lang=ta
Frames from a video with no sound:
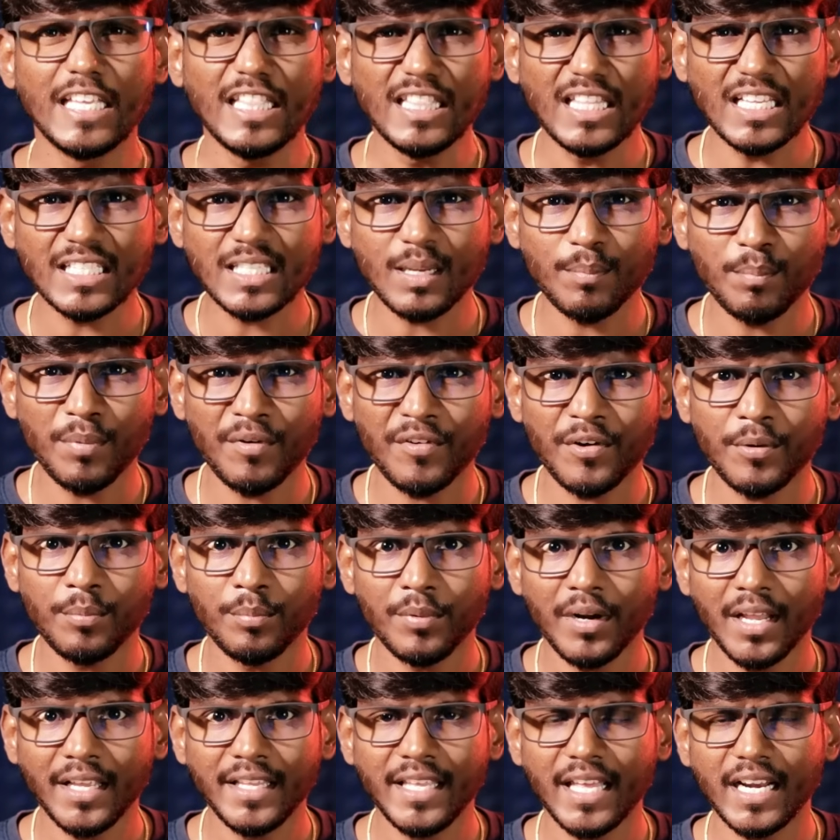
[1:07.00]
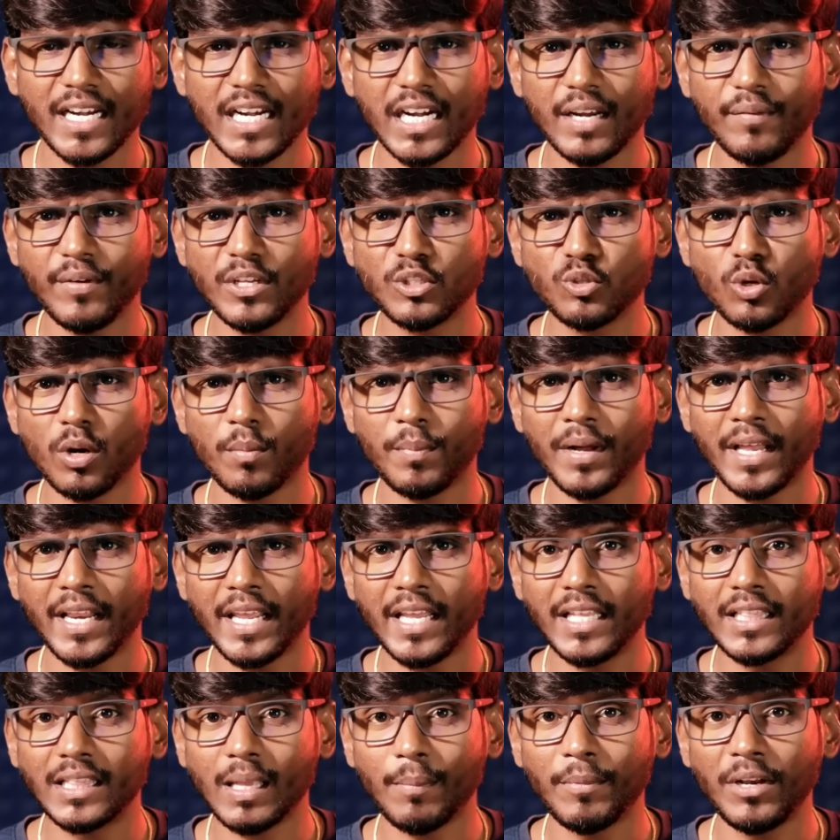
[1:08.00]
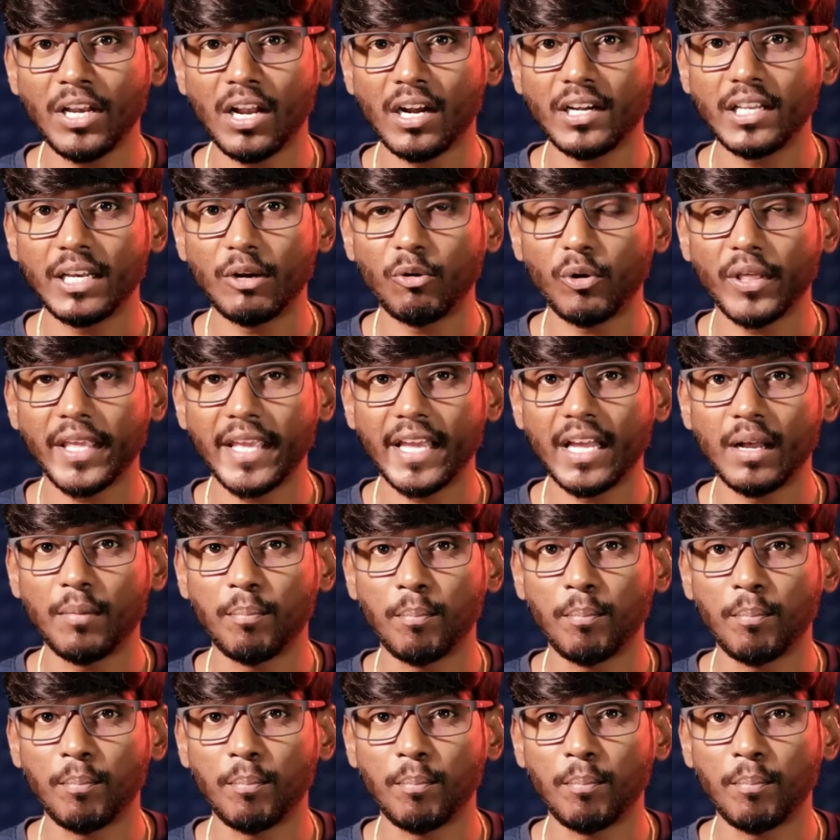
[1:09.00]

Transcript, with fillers: இந்த சம்பவம் நான் ஏற்கனவே சொன்ன மாதிரி தமிழ்நாட்டினுடைய